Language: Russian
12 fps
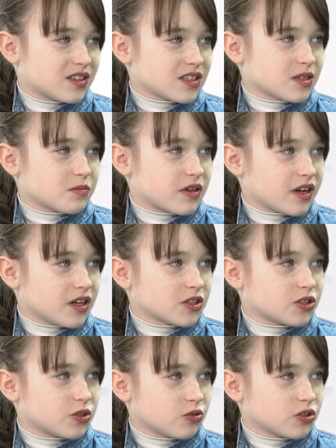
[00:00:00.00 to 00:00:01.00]
Ты
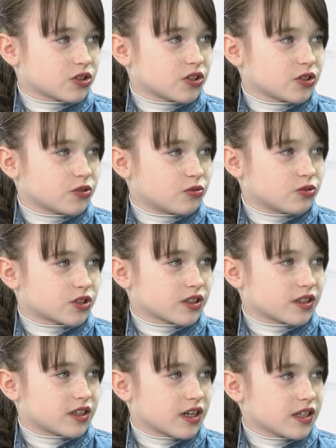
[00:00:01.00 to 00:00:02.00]
собираешь елочные
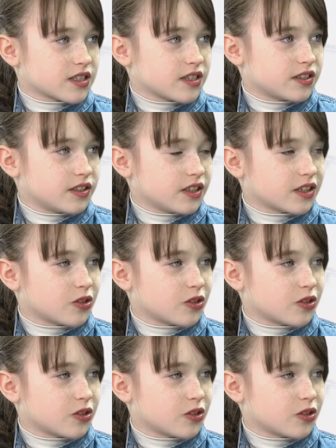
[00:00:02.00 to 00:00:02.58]
игрушки. Какая среди них